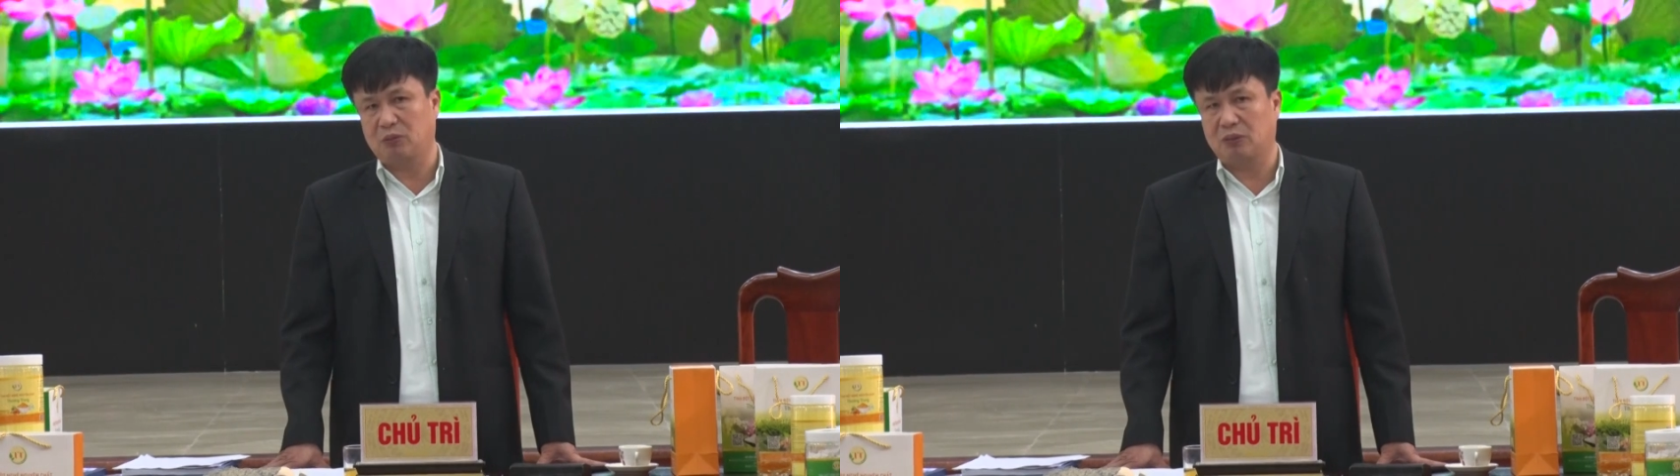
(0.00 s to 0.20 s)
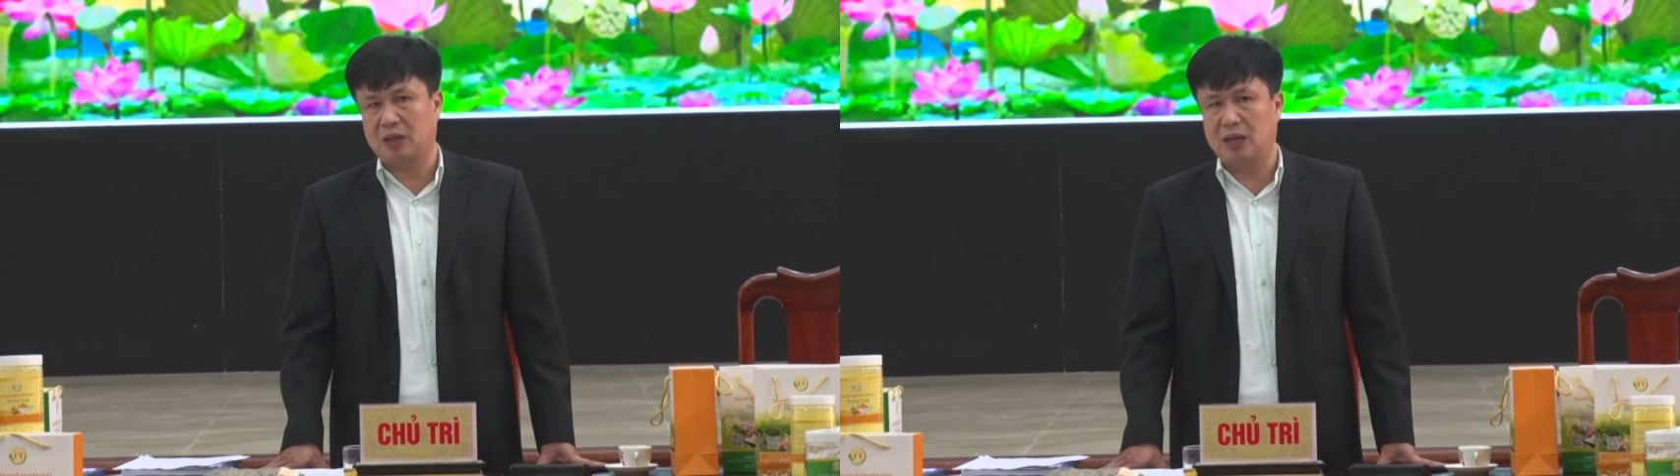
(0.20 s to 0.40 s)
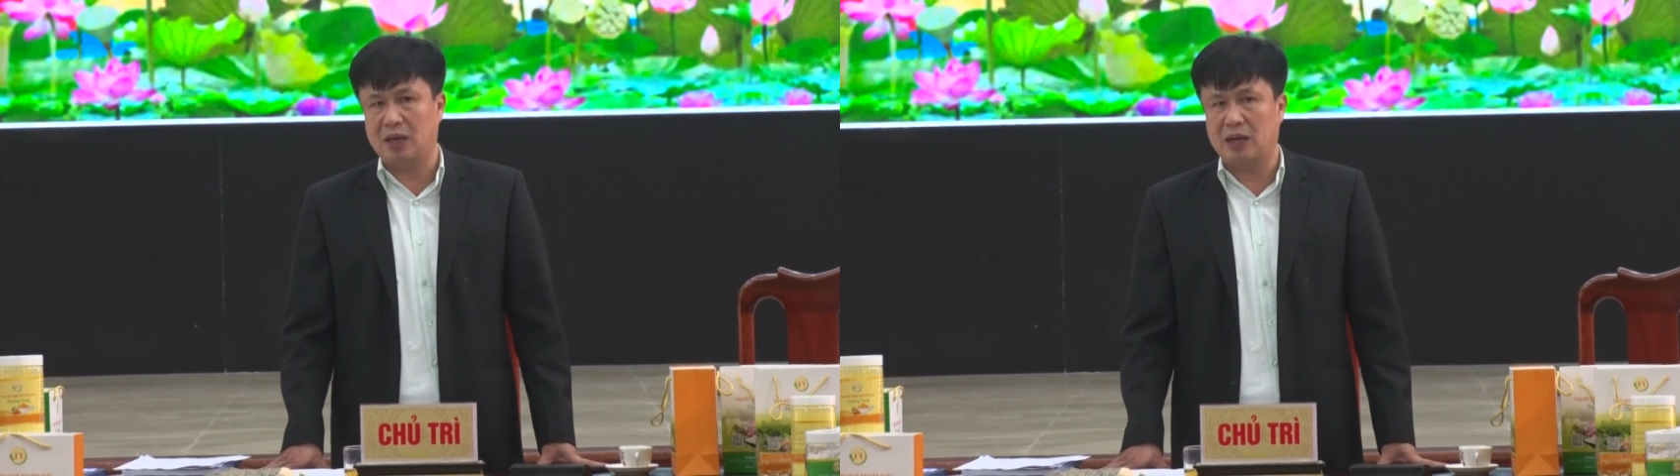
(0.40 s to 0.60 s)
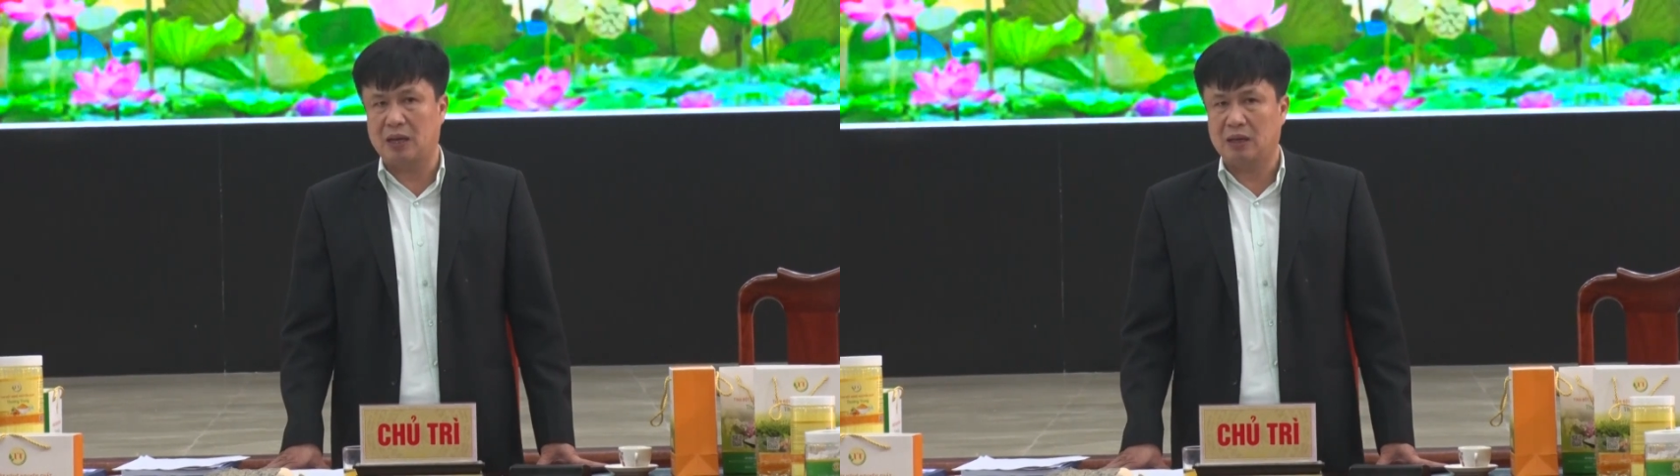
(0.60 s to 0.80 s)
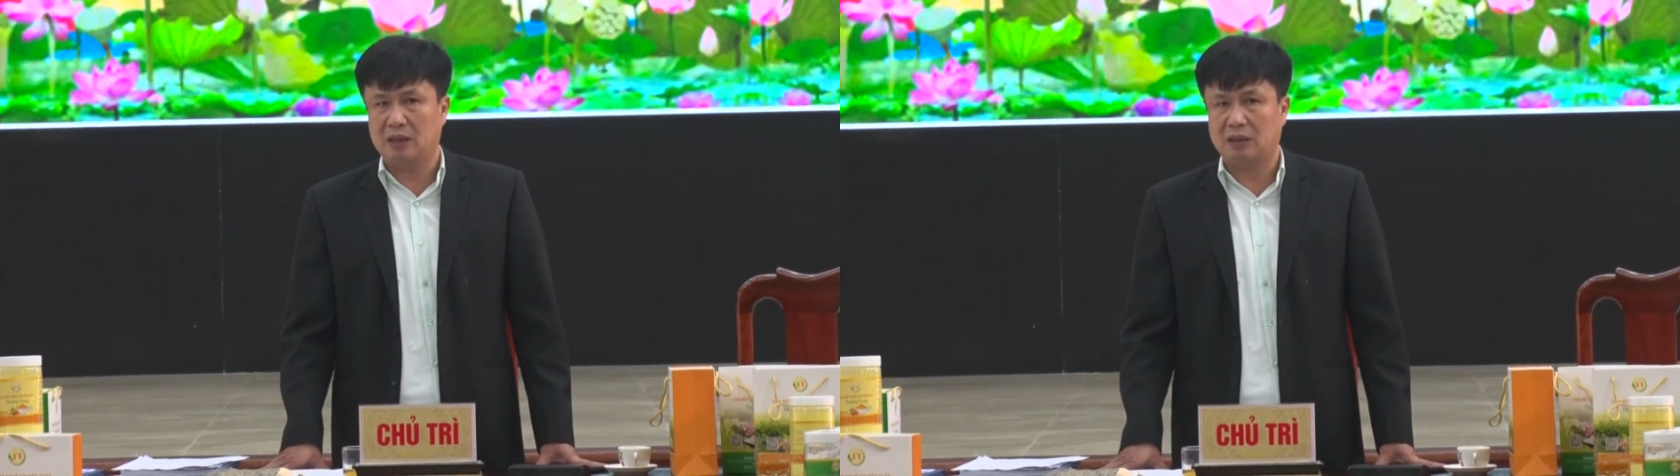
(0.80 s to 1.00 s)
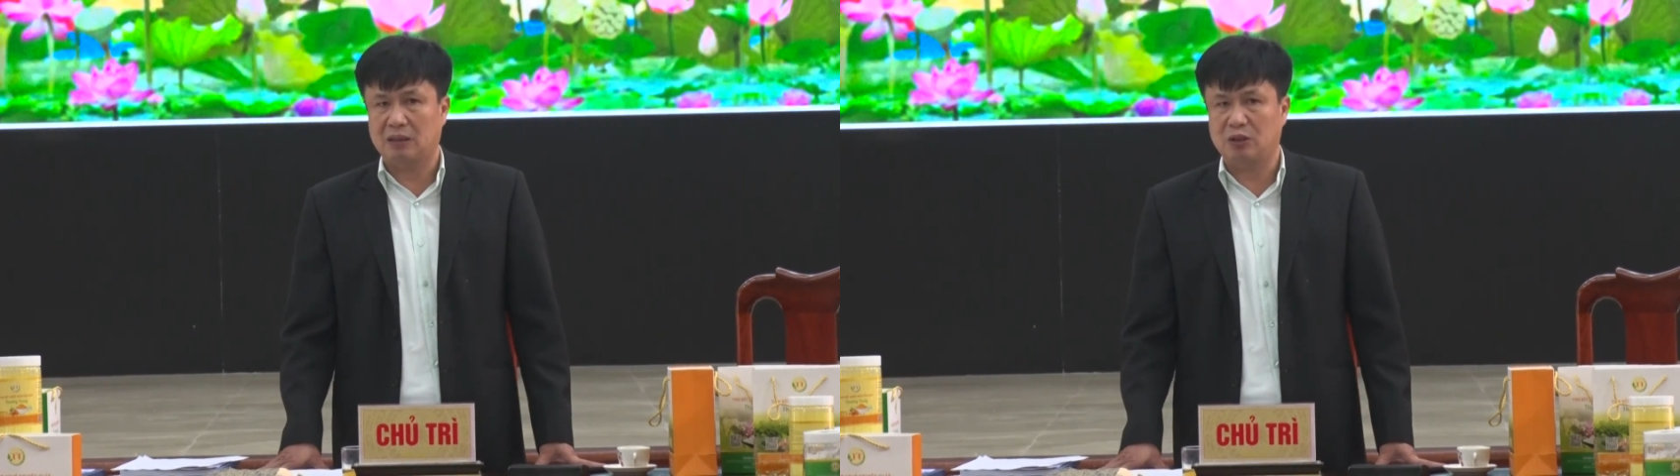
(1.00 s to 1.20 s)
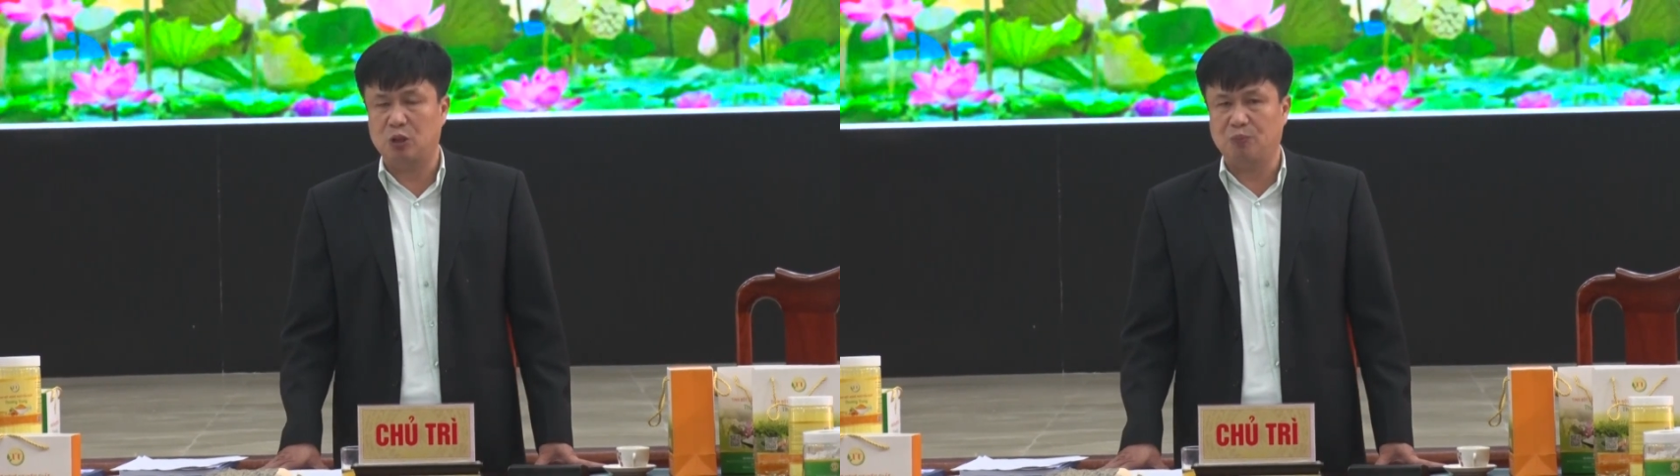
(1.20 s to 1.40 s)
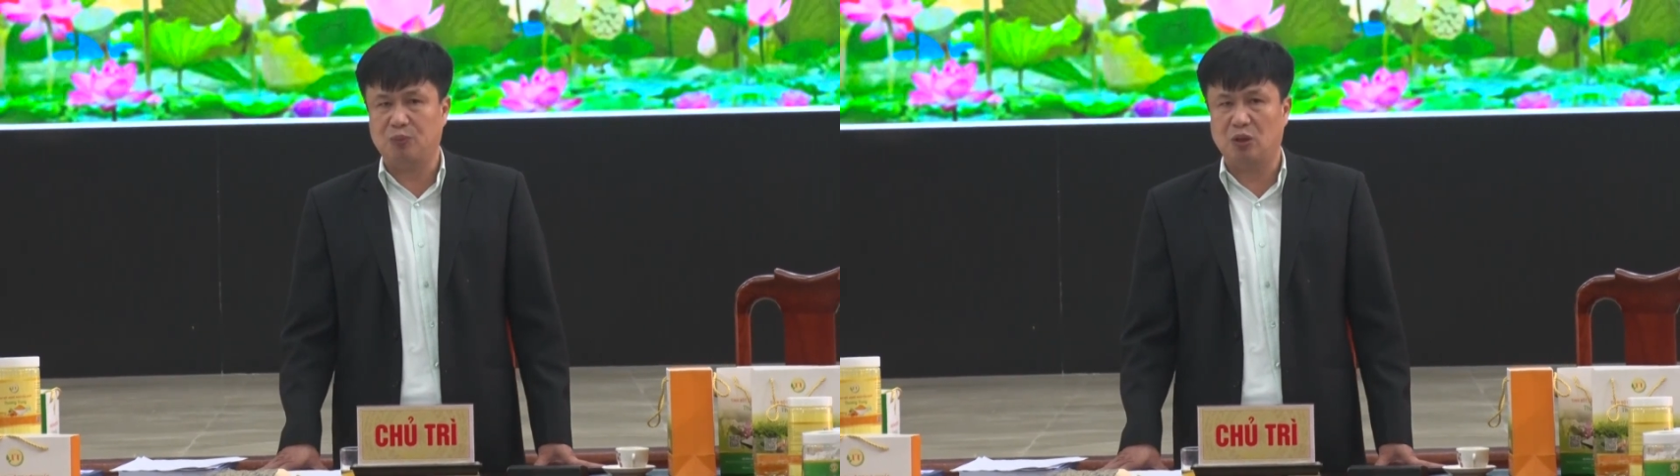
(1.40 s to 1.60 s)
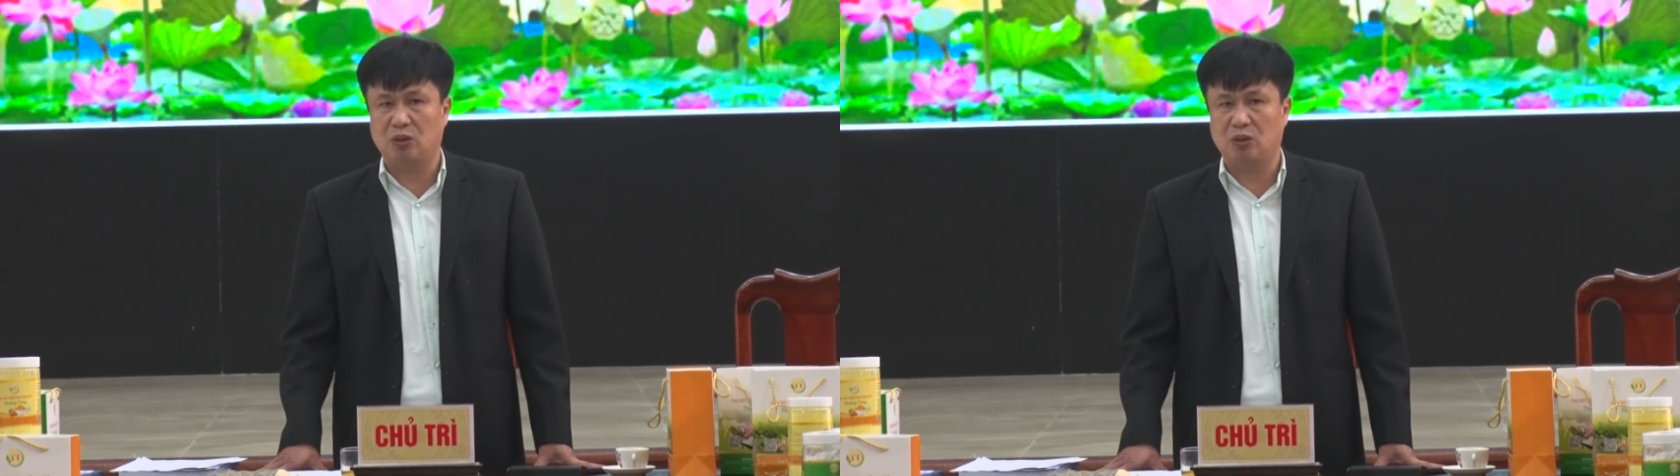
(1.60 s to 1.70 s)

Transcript: đồng chí Lê Đình Thanh, Ủy viên Ban